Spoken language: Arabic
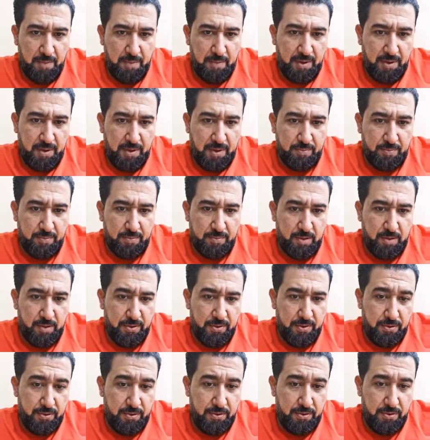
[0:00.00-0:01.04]
احب
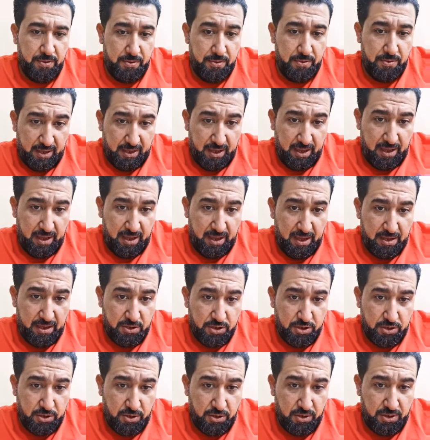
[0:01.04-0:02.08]
كموله من
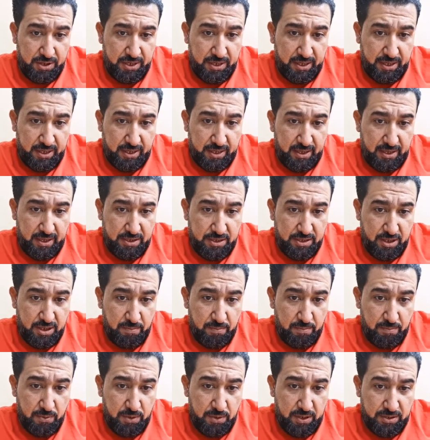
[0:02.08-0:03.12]
ديقار شلونك
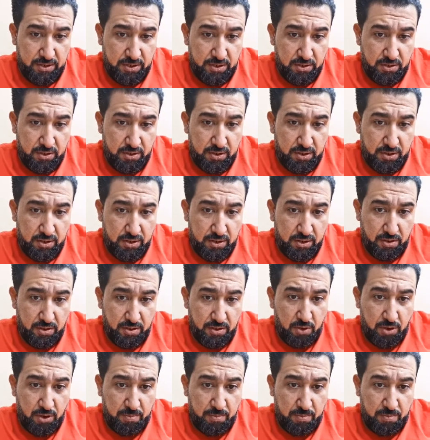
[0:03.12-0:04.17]
ليش كموله صدق
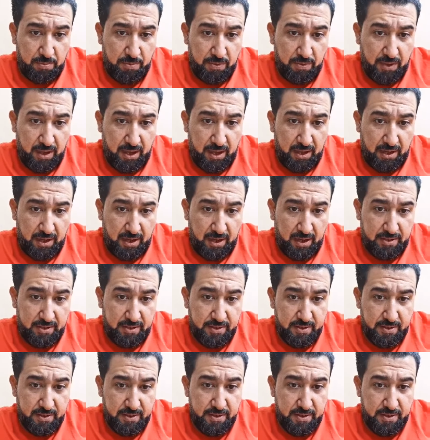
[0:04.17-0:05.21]
رموك
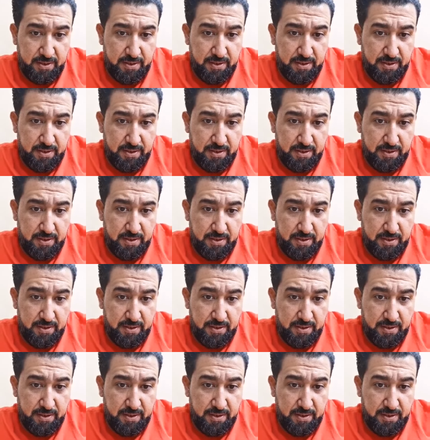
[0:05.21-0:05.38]
بالمظاهرات